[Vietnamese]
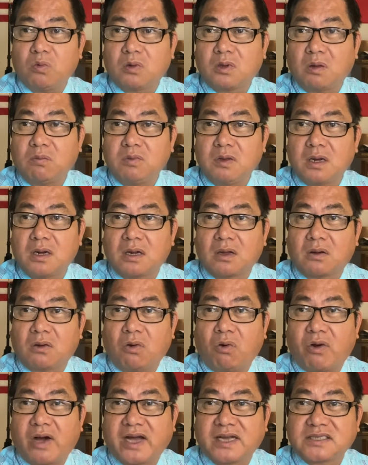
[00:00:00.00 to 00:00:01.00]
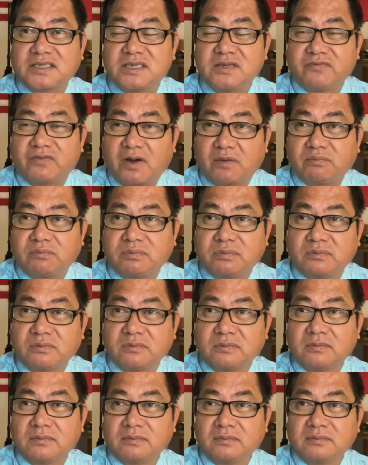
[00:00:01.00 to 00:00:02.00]
giống như là của Hoàng Chí Phong
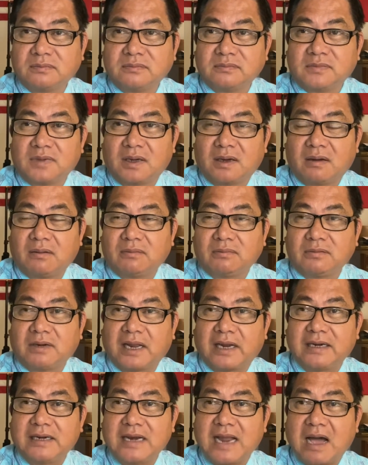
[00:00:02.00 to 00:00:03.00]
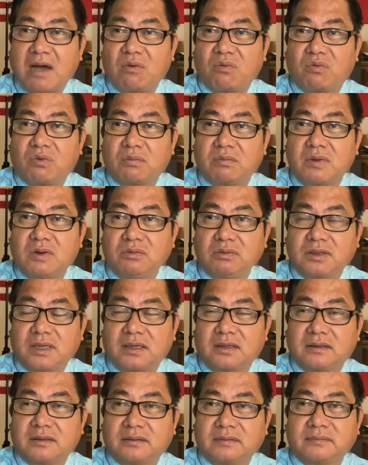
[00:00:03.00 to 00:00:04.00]
ông lãnh đạo cuộc biểu
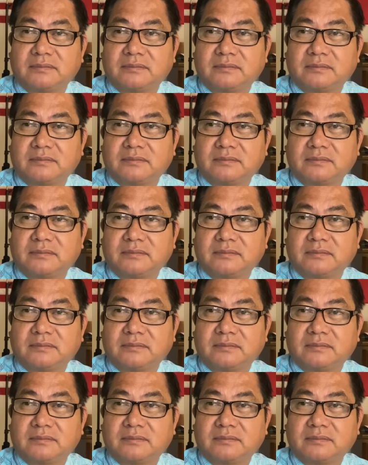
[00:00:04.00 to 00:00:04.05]
tình